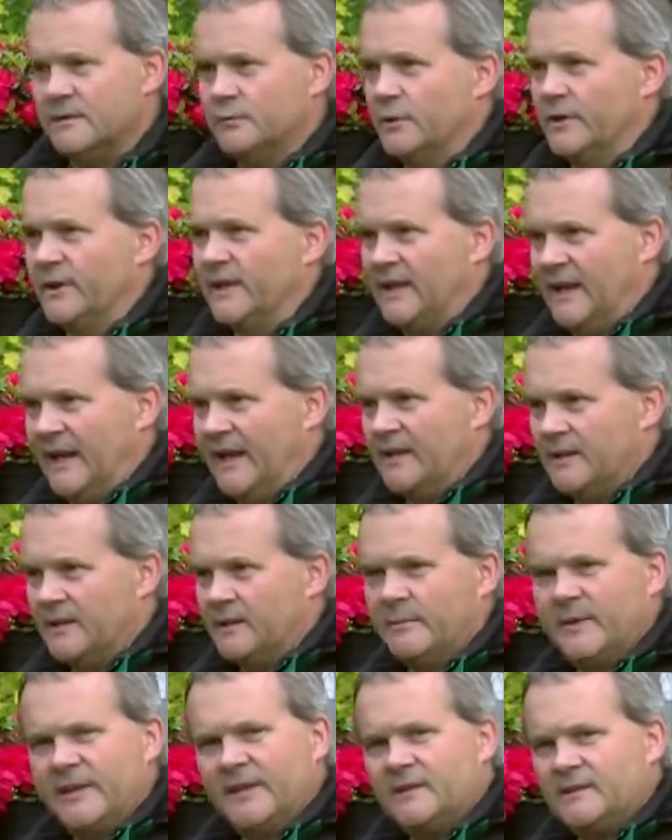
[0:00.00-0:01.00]
nur eine kleine,
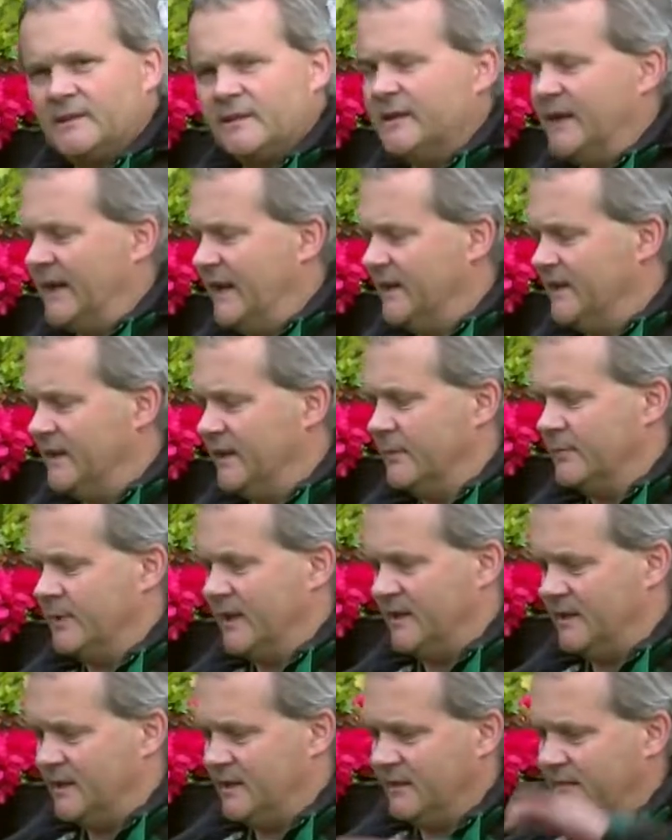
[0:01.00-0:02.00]
damit ich sie in die Hand nehmen
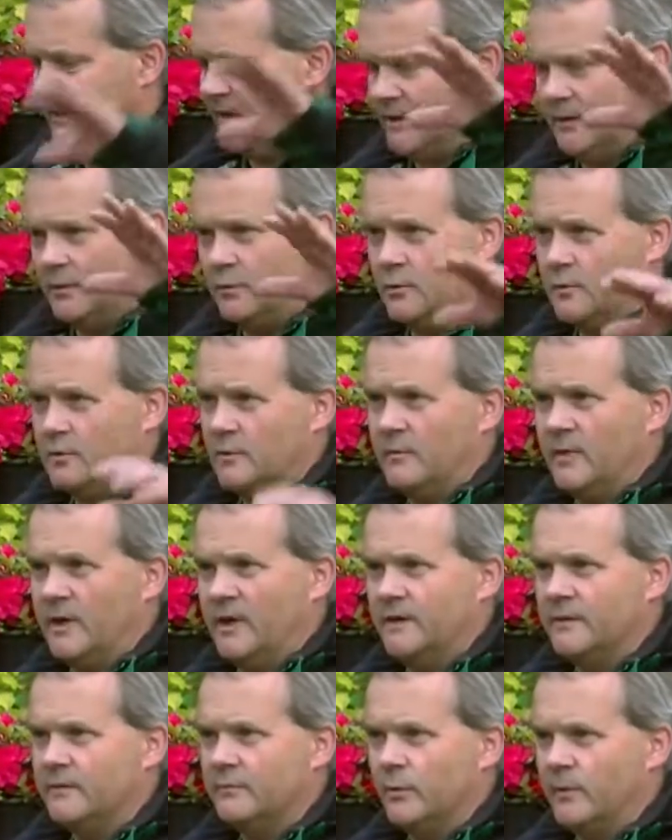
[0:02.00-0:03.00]
kann. Die werden auch
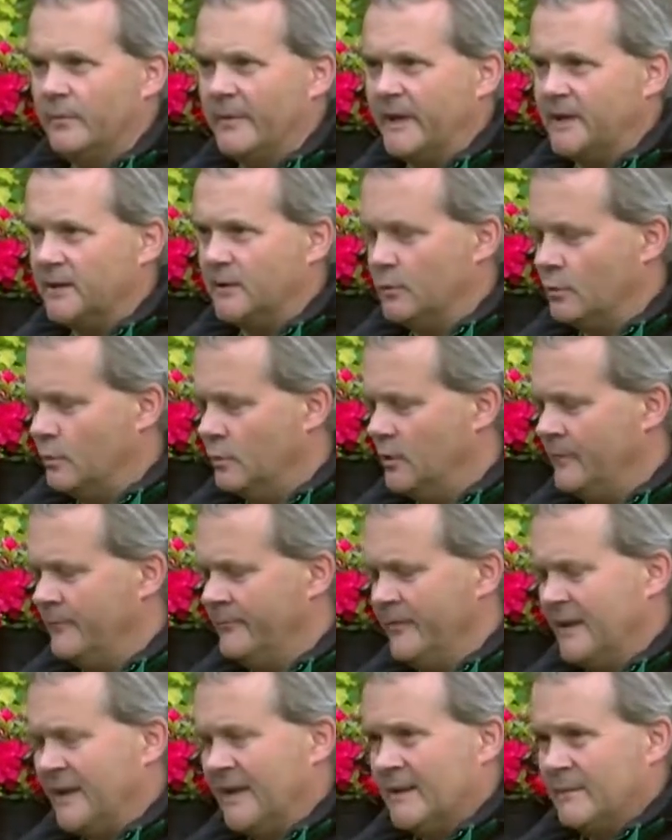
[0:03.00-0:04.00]
mal zwei Meter hoch
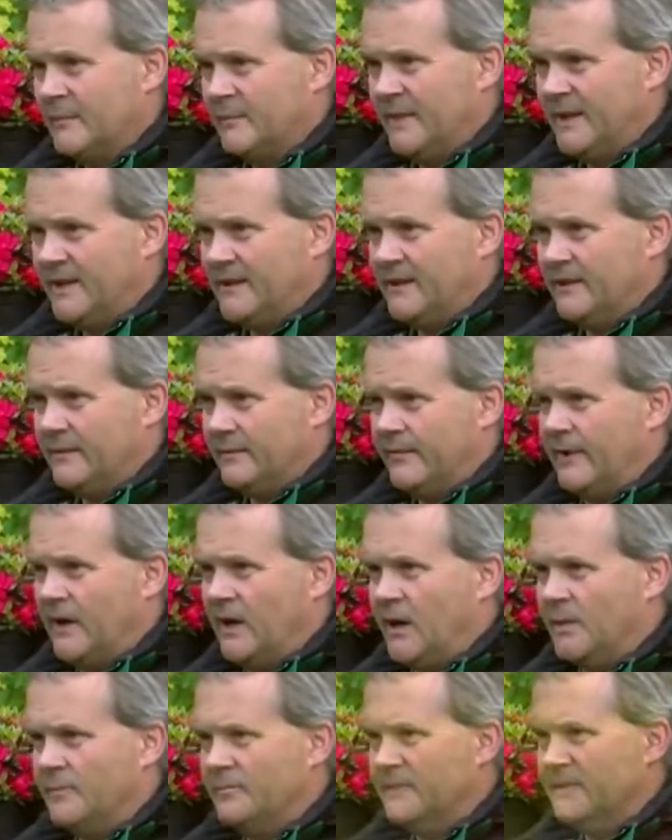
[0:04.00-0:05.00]
mit
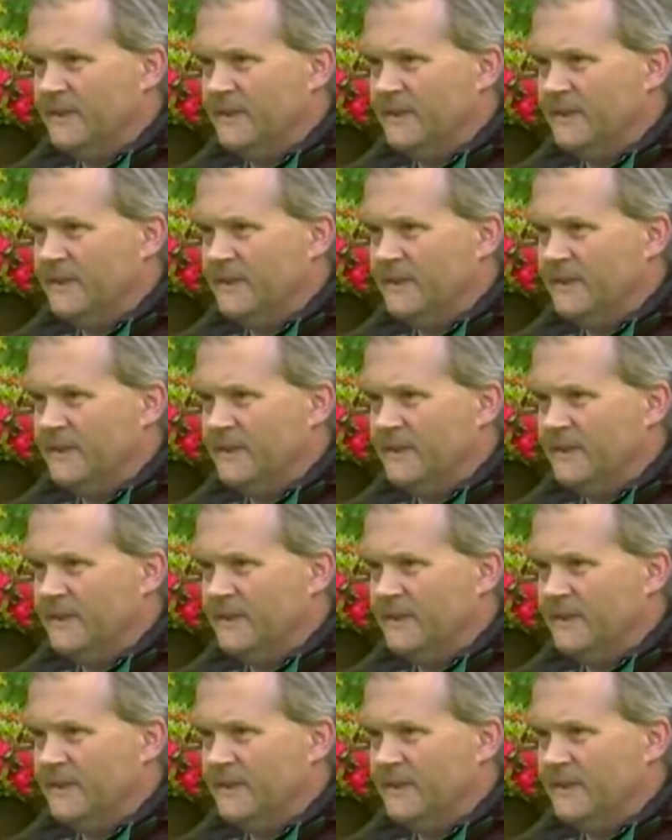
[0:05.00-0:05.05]
Farben,